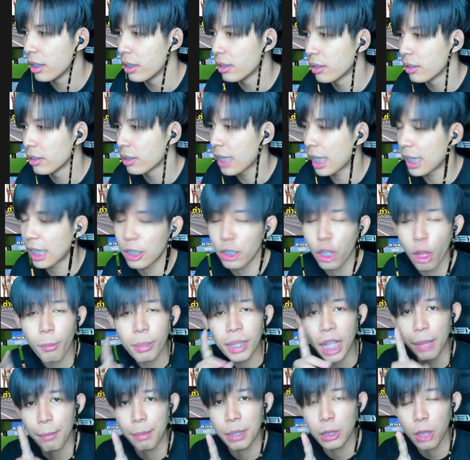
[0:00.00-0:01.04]
แต่ถ้าน้องไม่
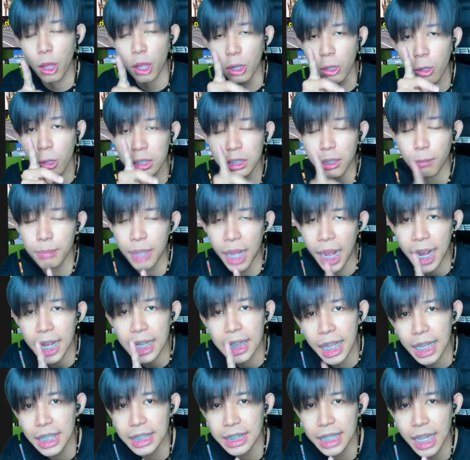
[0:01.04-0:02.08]
อยากให้พี่ต่อยก็ซับตะไคร้
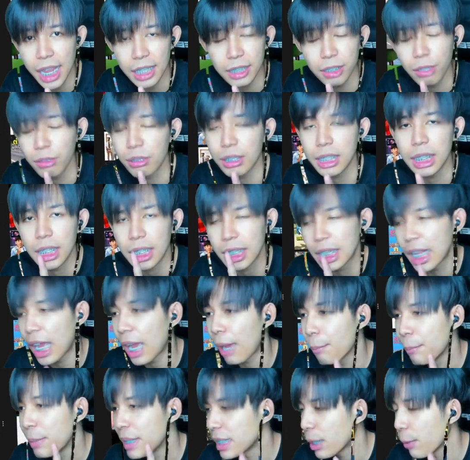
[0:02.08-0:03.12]
ไลค์แชร์เดี๋ยวนี้เลยนะค
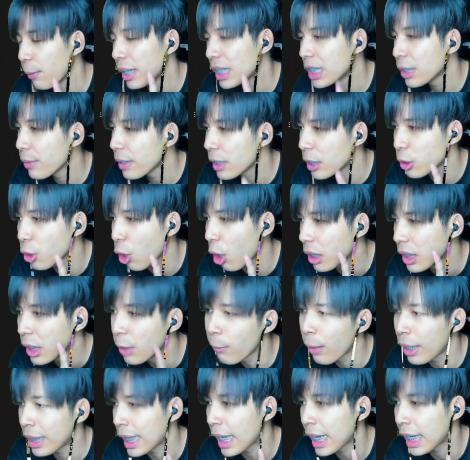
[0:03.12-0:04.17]
รับ พี่จะไว้ชีวิตน้องๆหนึ่
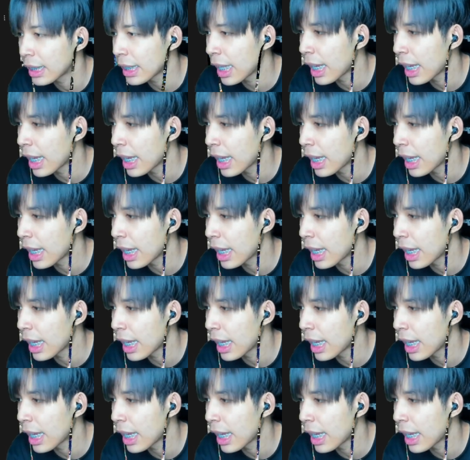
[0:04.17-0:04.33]
งวันแล้วกันนะ